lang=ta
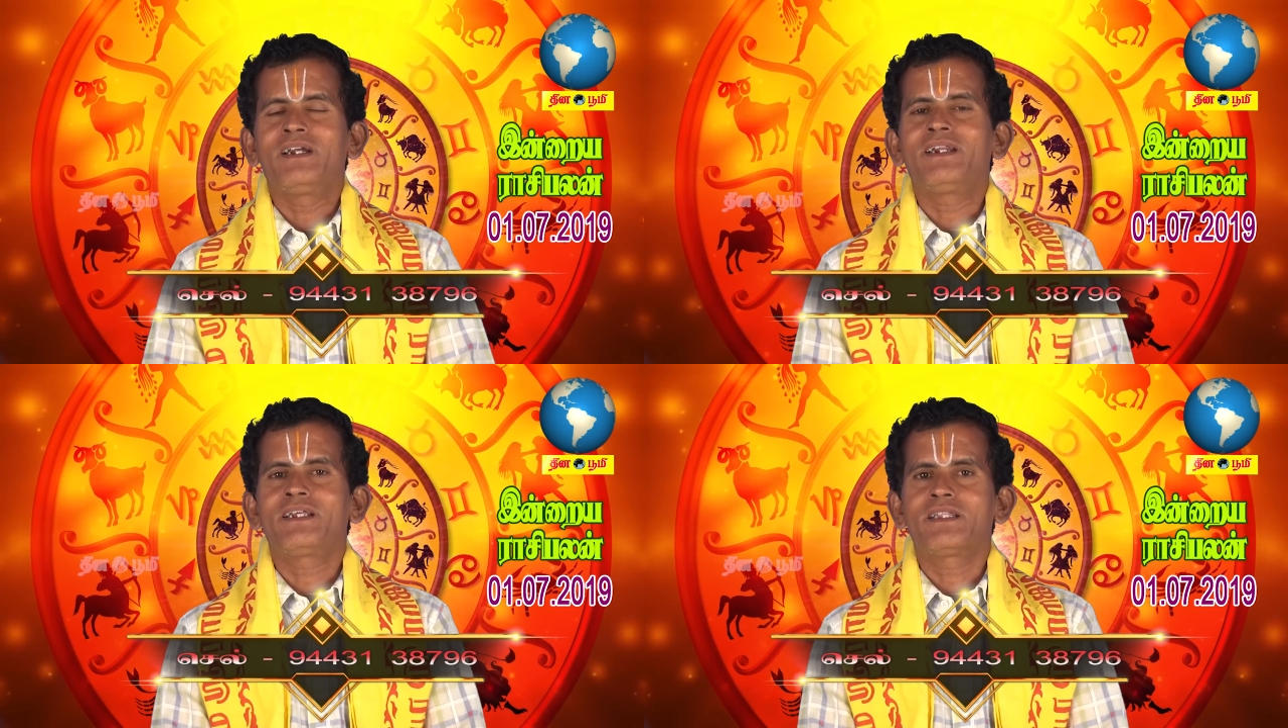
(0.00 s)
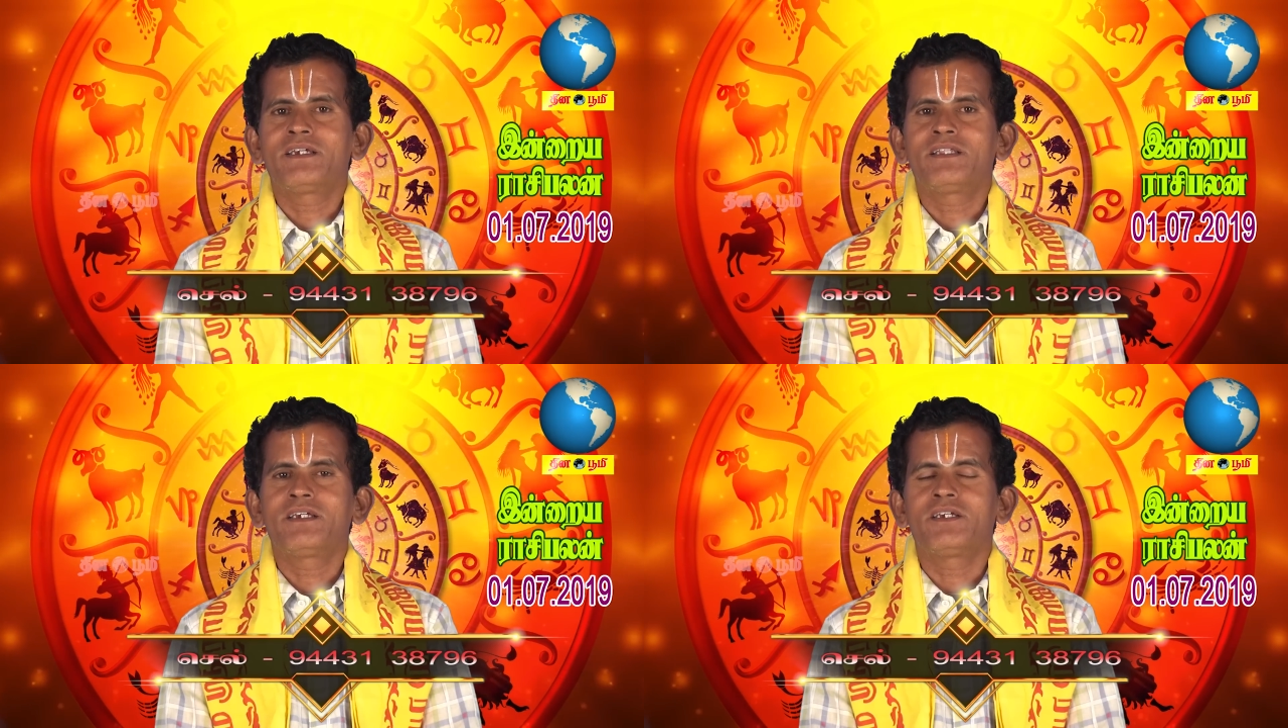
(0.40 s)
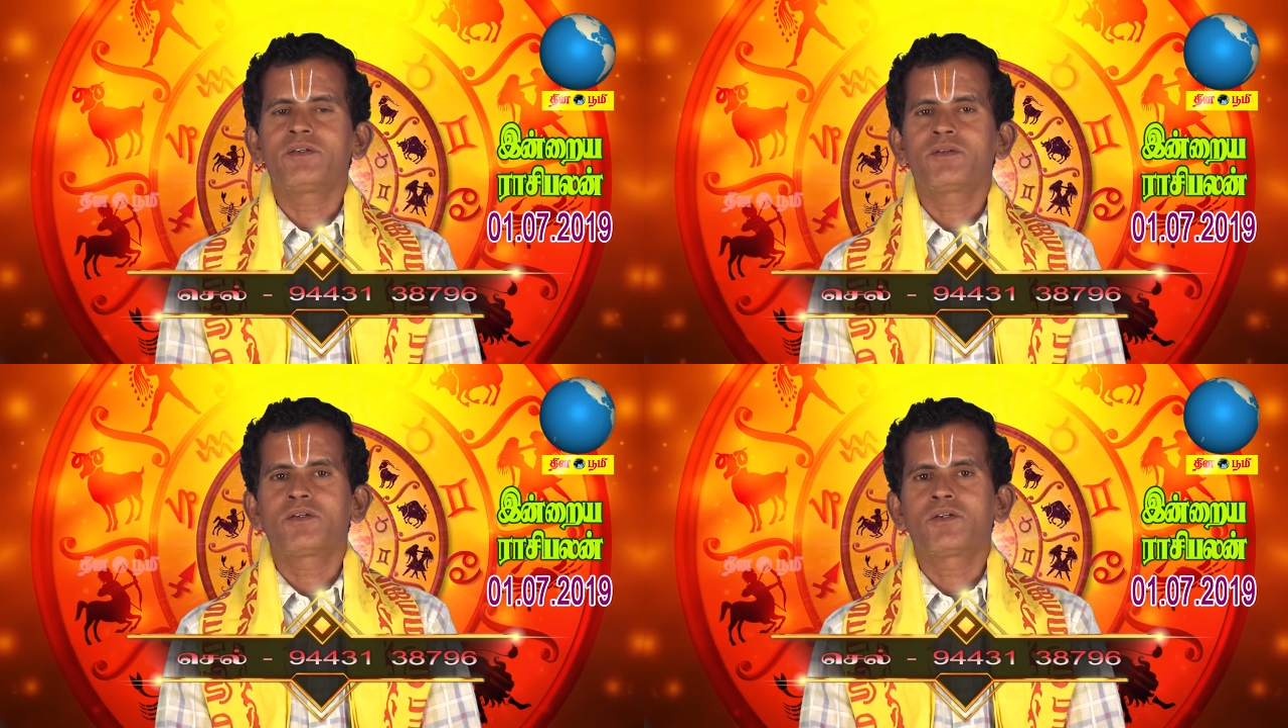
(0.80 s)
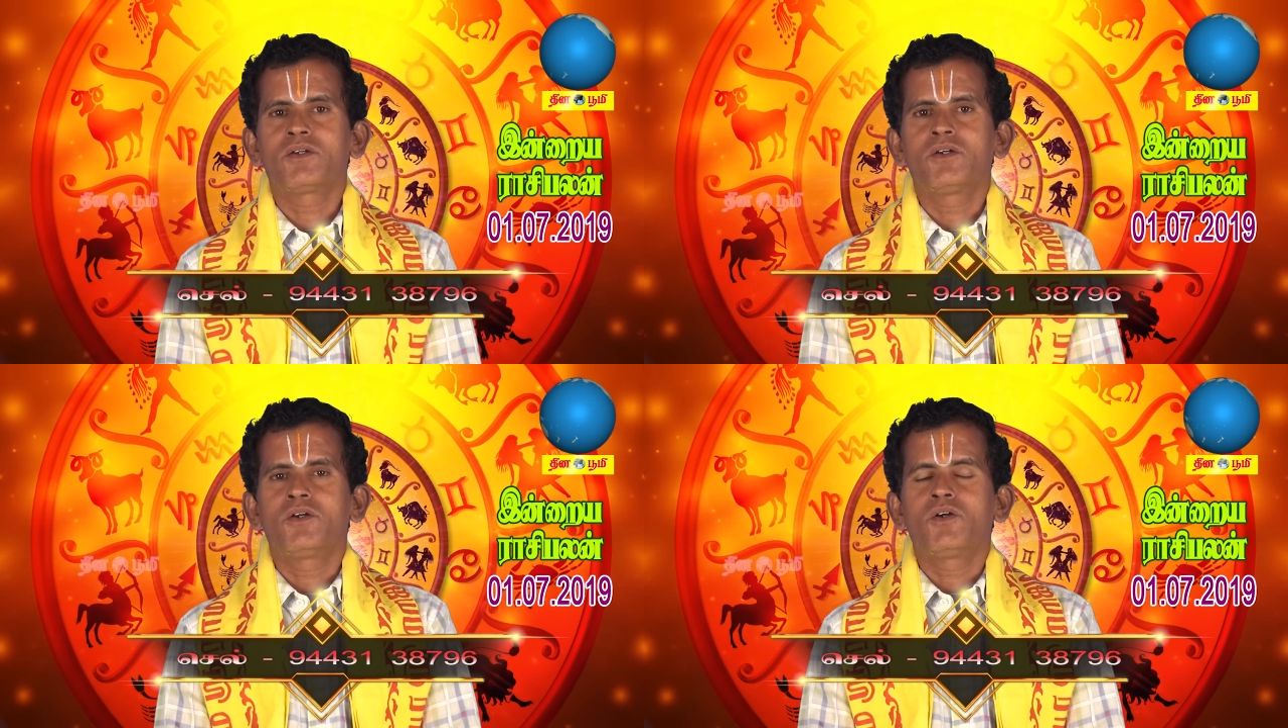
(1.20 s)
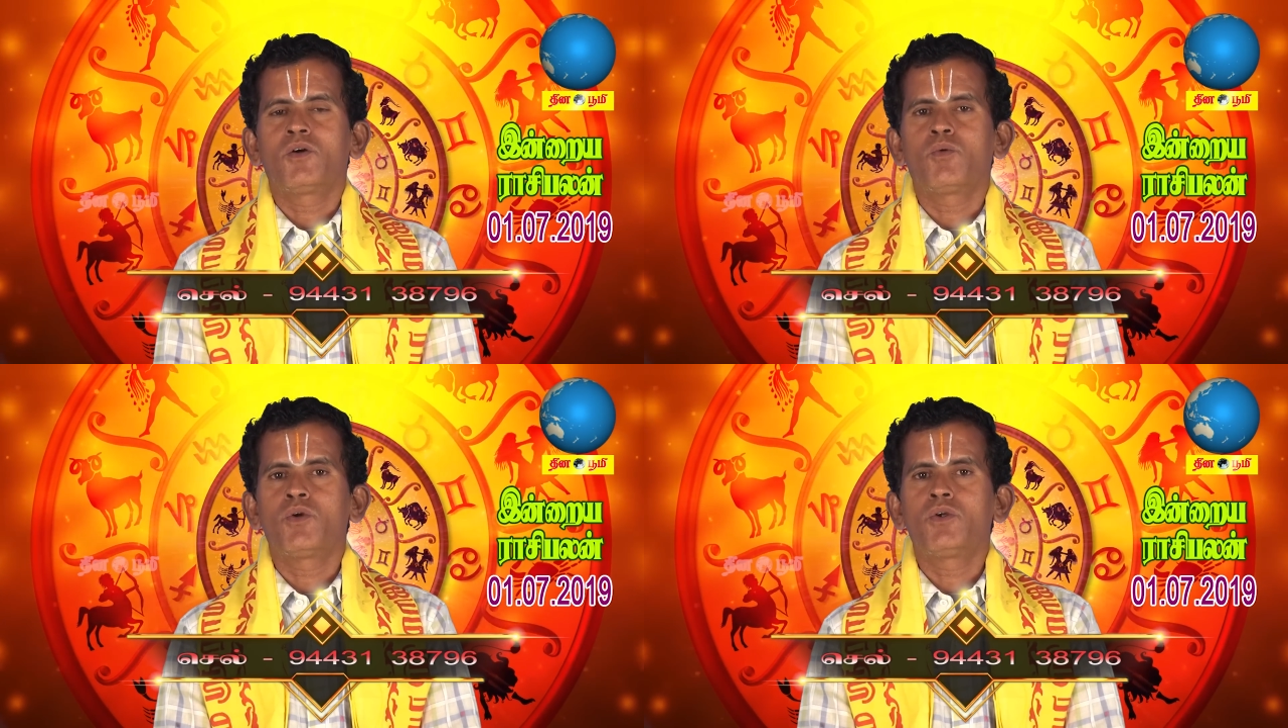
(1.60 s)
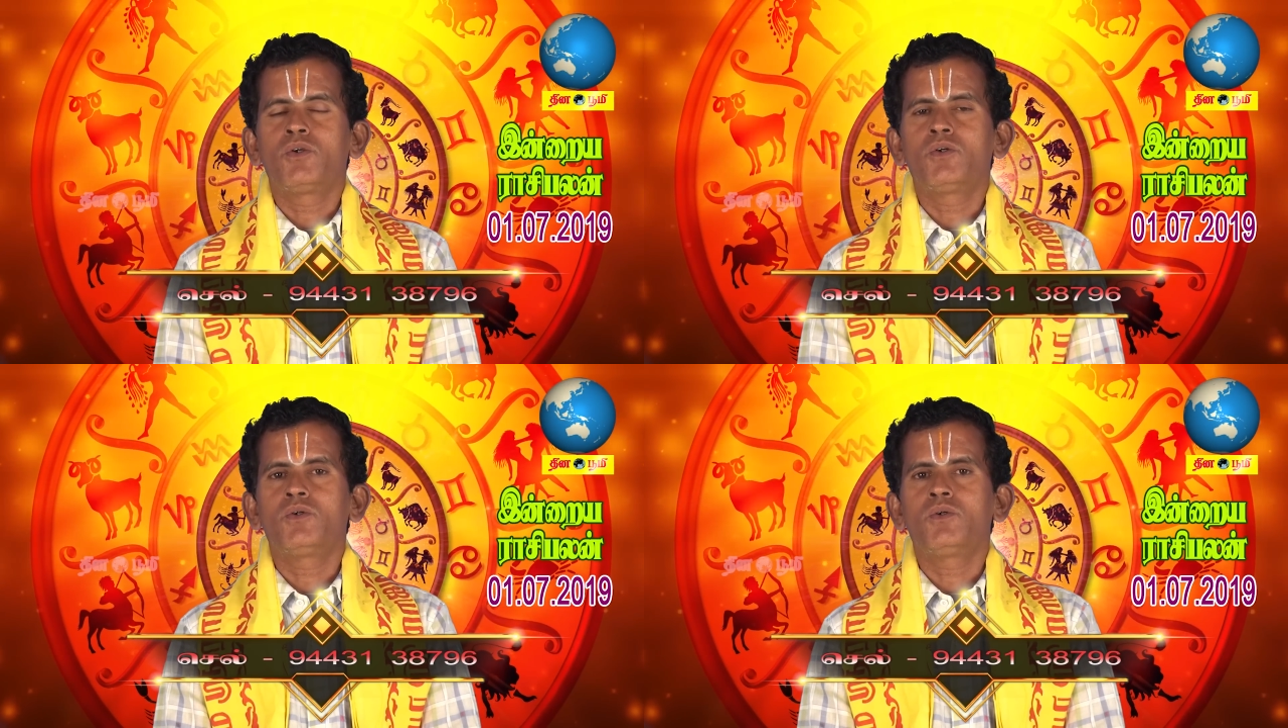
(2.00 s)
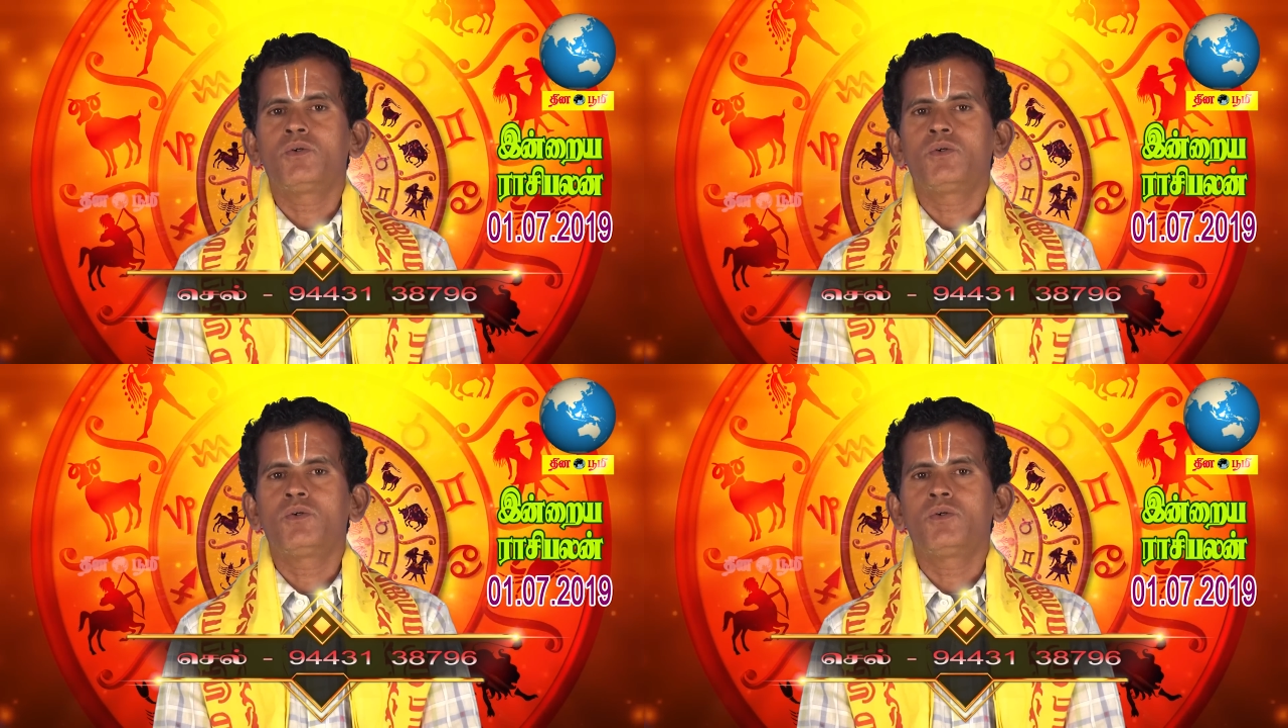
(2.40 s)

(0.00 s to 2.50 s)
இன்றைய தேதி ஒன்று